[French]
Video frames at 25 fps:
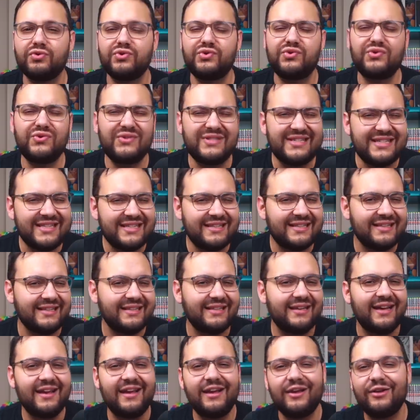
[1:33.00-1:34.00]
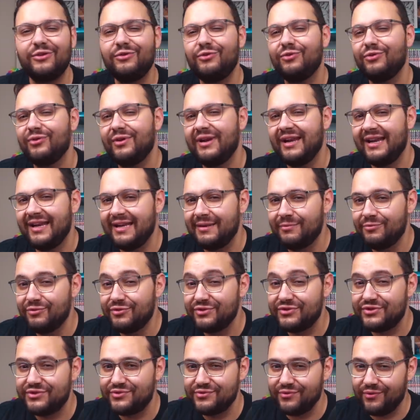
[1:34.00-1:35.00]
susciter de
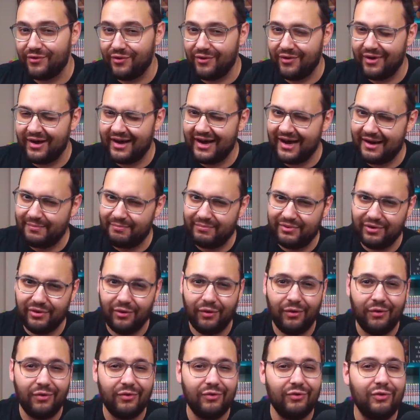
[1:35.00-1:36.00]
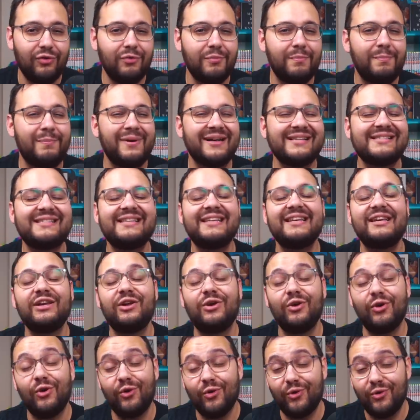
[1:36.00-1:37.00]
l'émotion en rappelant le passé
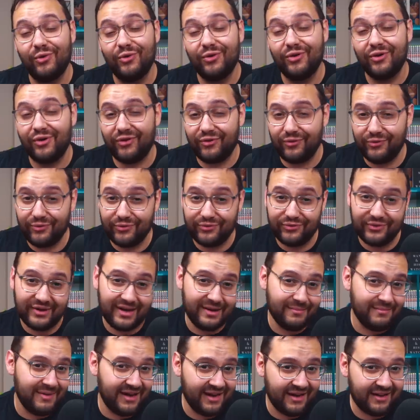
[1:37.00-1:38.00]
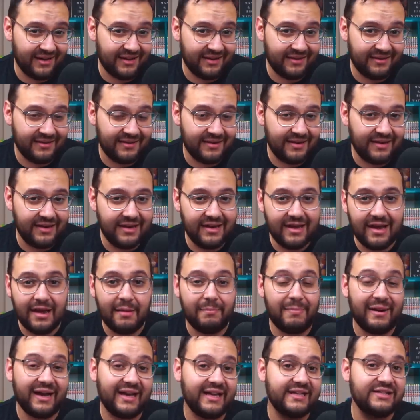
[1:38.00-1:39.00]
glorieux de la marque.
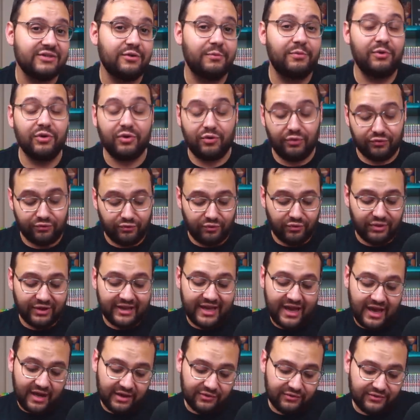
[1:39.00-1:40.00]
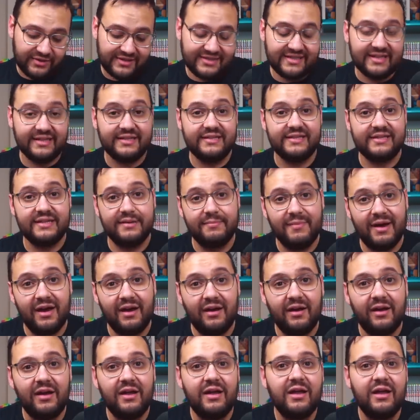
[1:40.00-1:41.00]
Par exemple, quand on regarde cette Yema,